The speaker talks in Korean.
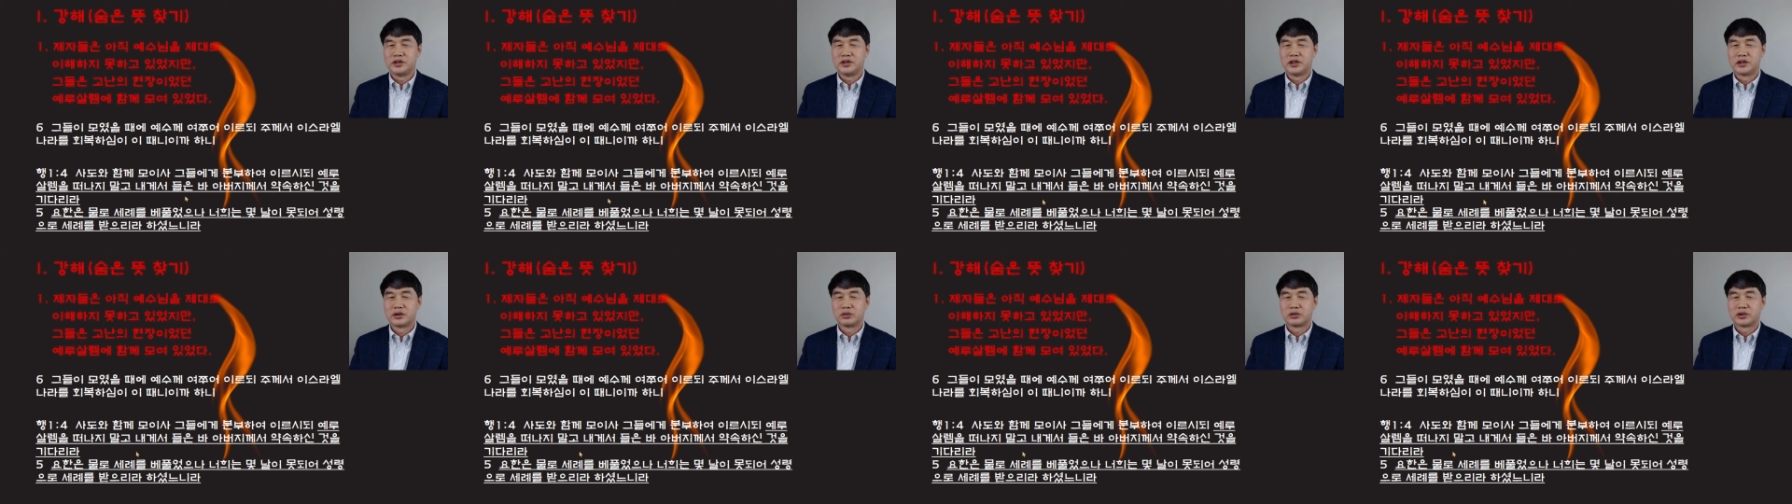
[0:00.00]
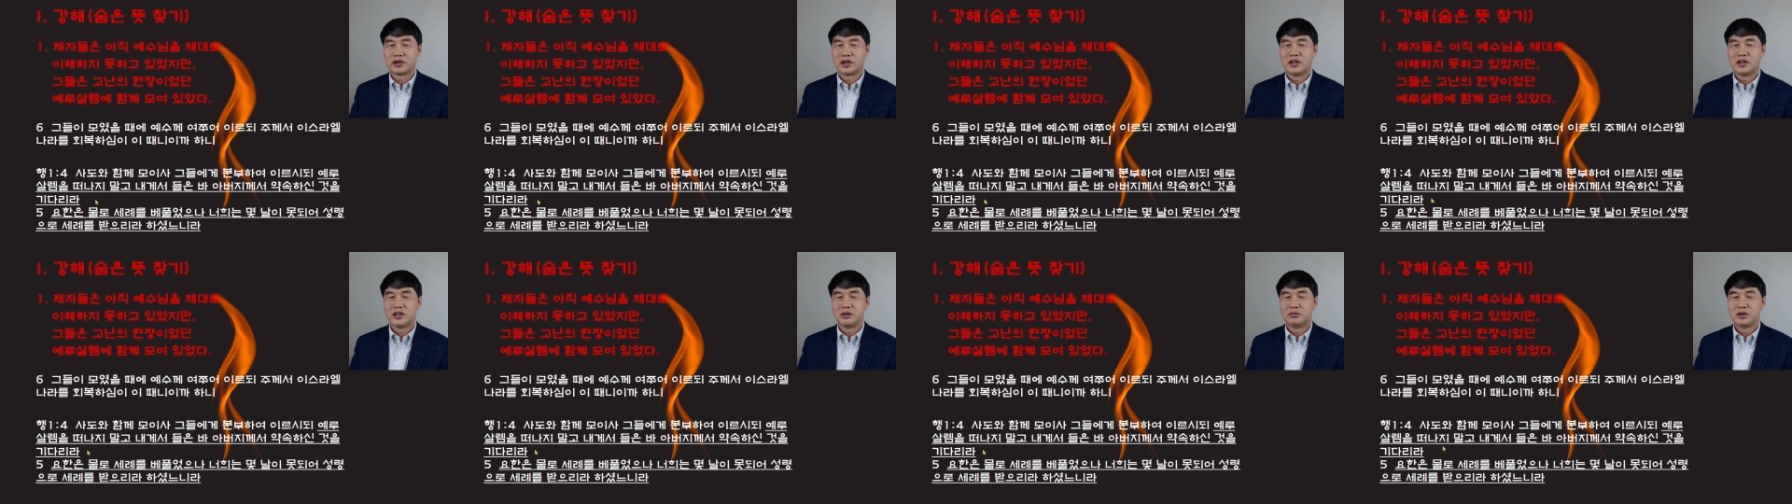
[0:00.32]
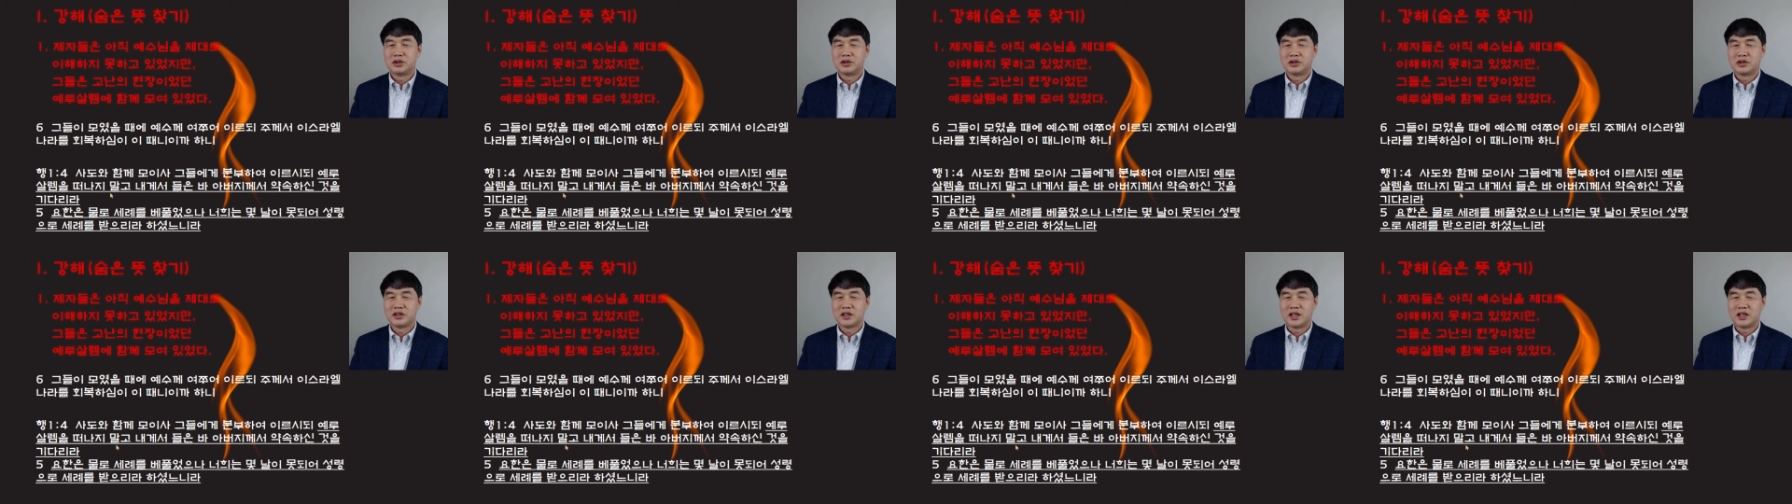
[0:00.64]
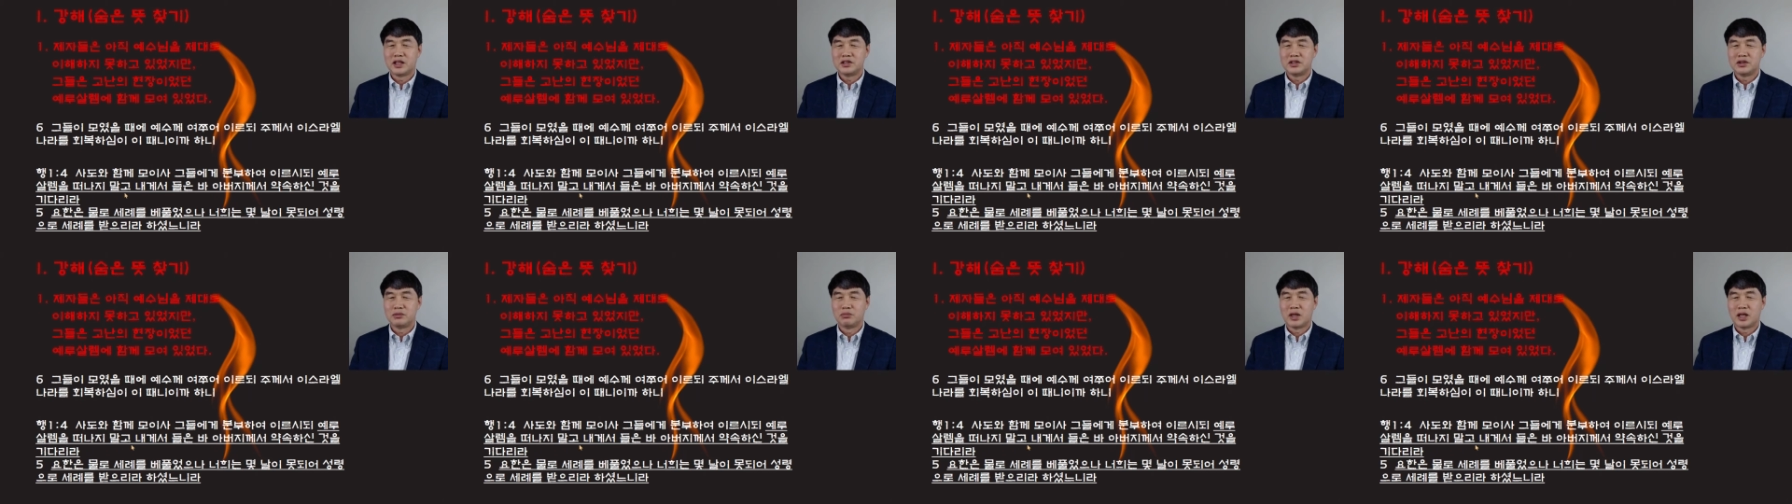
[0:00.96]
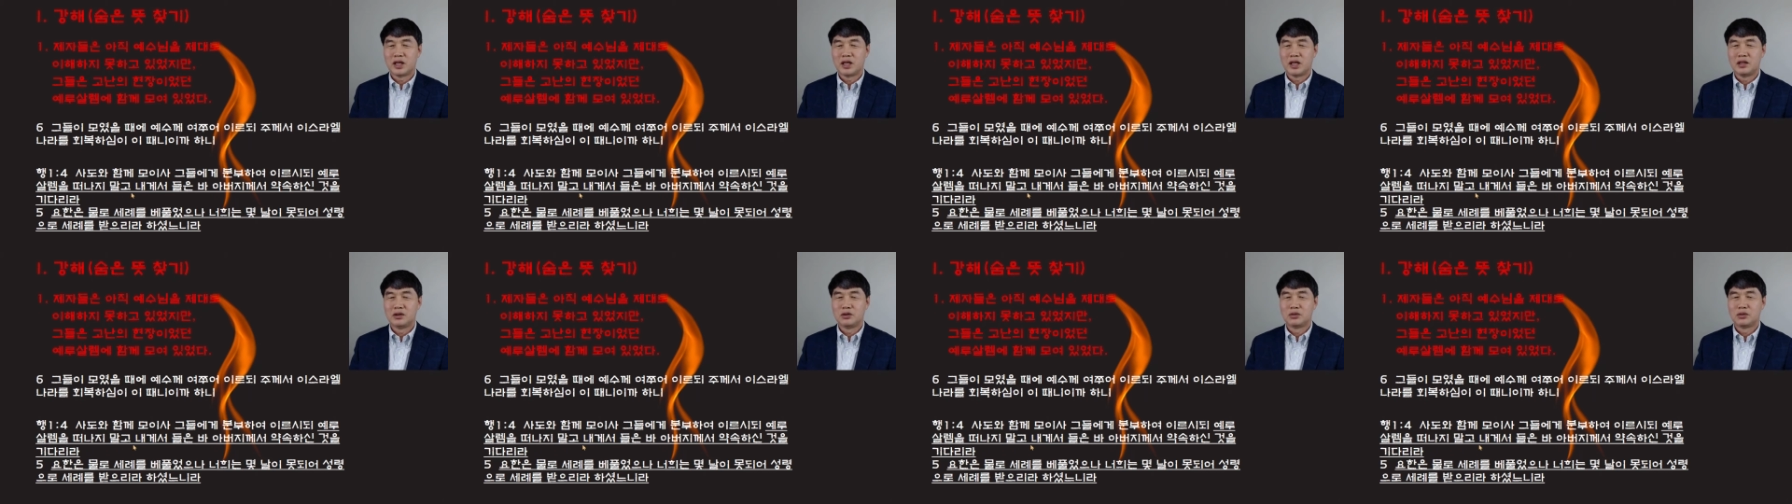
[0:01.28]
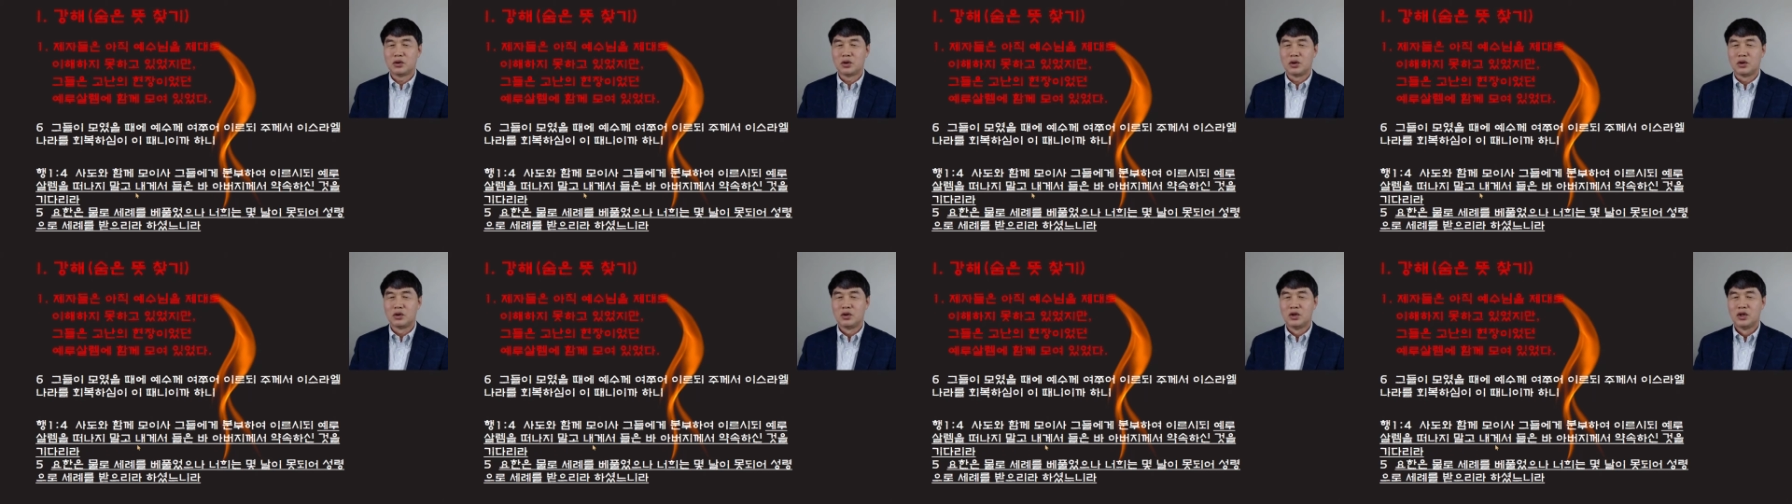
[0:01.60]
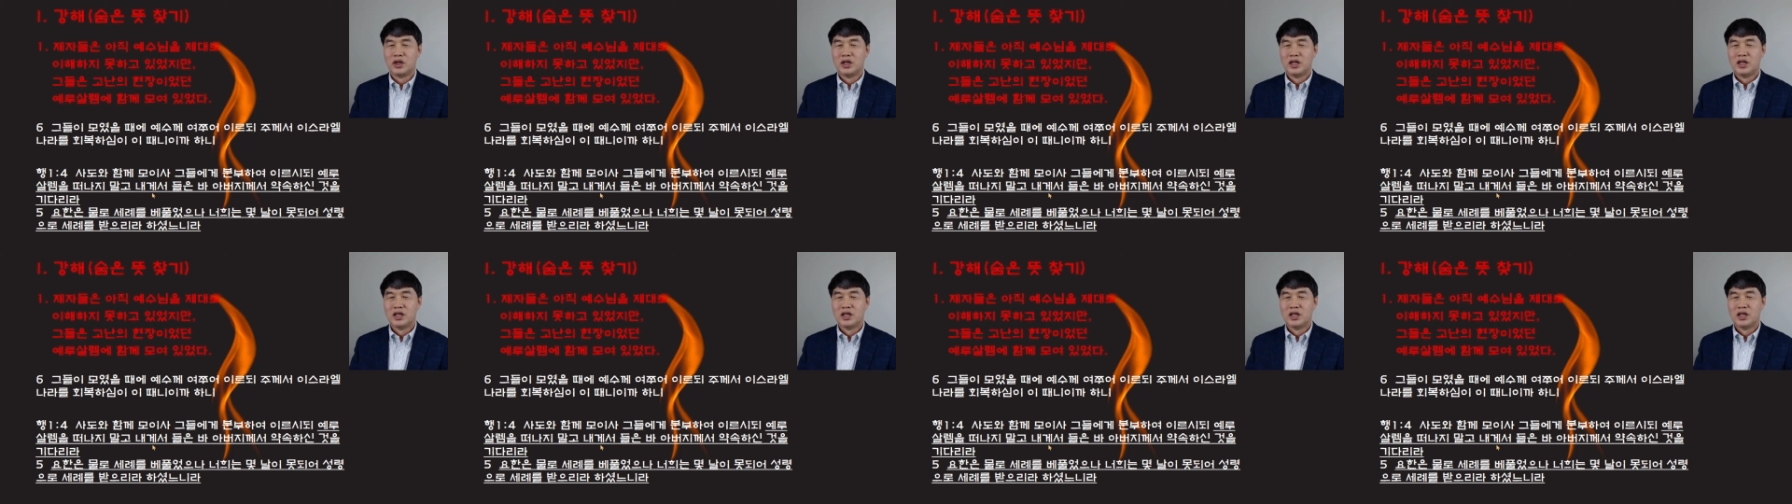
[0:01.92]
예루살렘을 떠나지 말고